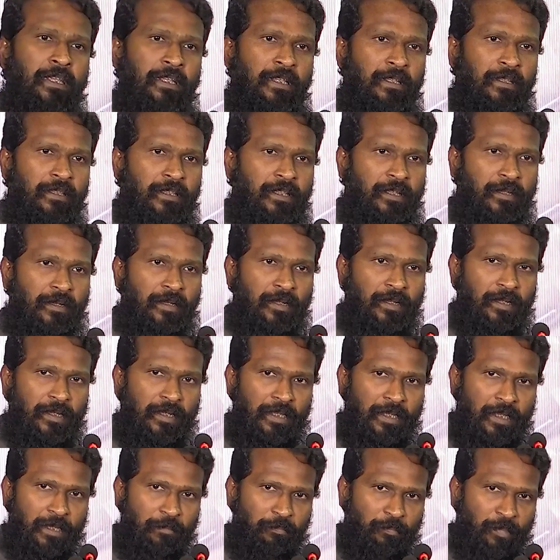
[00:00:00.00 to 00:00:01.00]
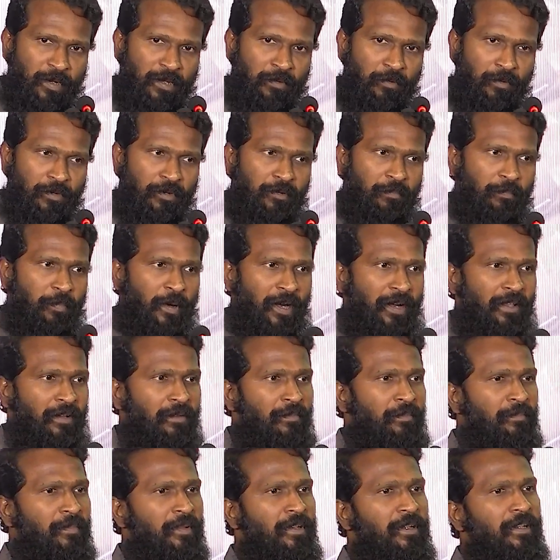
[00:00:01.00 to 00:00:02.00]
இந்த இப்படி ஒரு
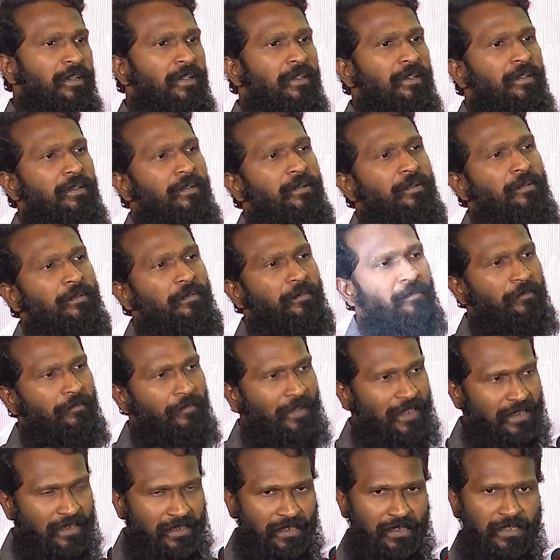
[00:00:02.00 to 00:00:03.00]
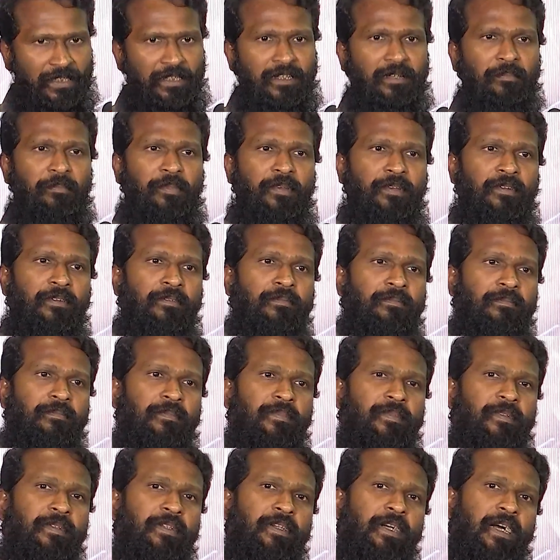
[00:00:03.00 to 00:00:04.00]
படம் வந்ததுக்கப்புறம்
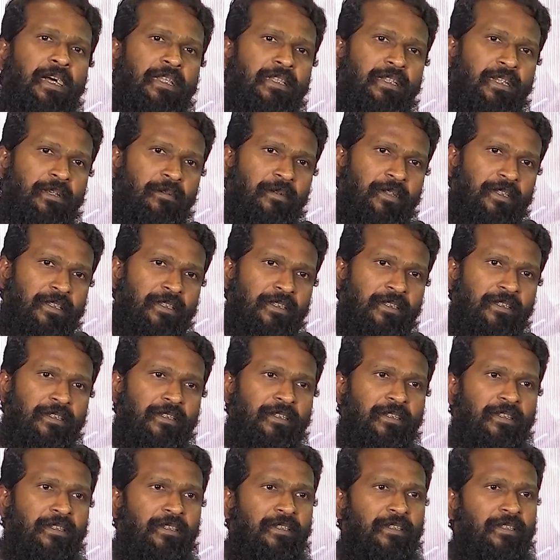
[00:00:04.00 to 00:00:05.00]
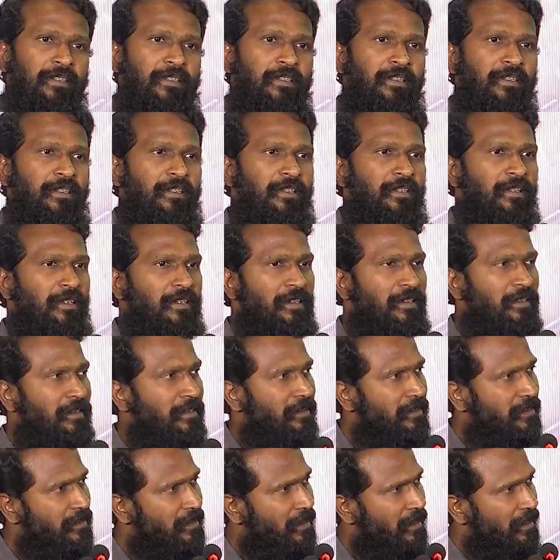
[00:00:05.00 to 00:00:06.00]
அதில் வந்து
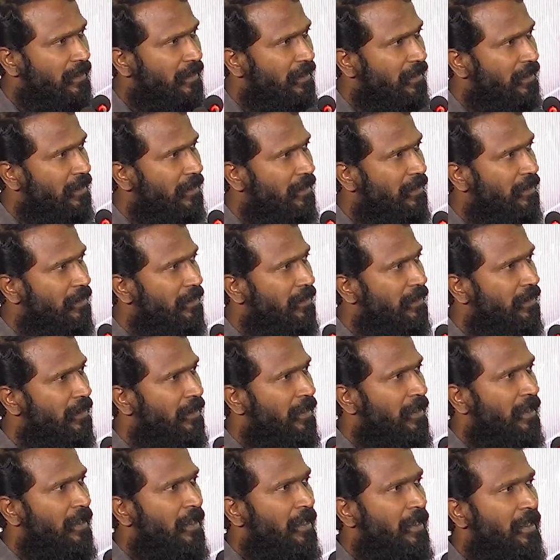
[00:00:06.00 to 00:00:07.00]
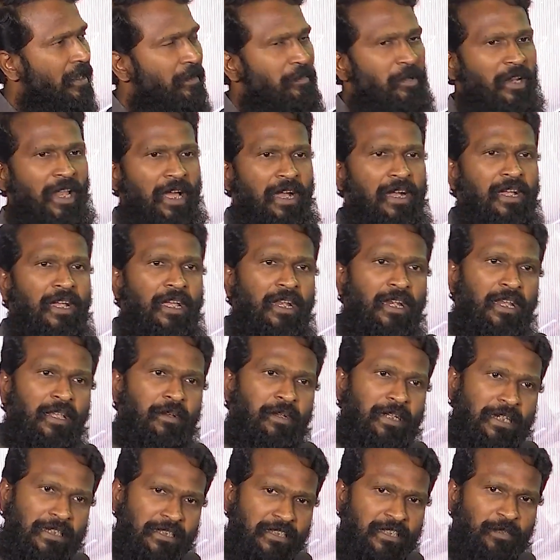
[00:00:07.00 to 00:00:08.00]
சில இப்போ நாங்கள்
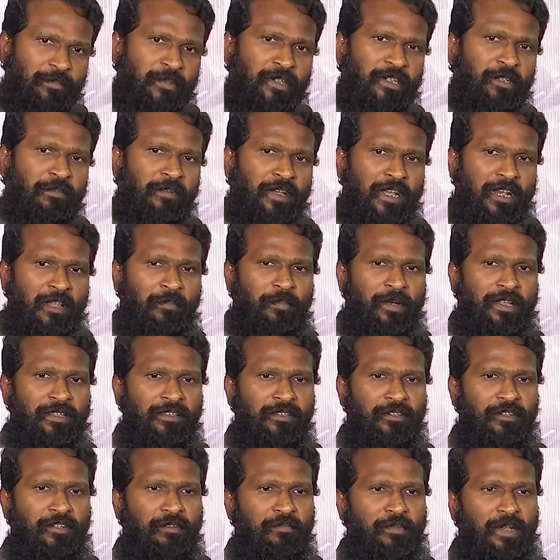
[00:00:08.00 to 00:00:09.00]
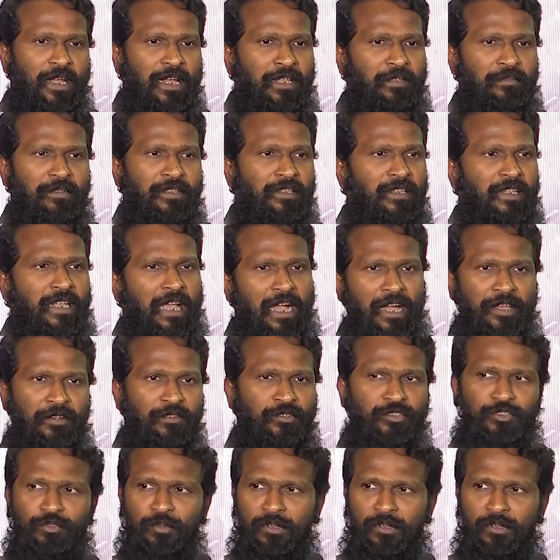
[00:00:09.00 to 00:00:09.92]
எல்லாம் கஷ்டப்பட்டு வேலை பார்த்துருக்கோம்னா அது வந்து யாரும்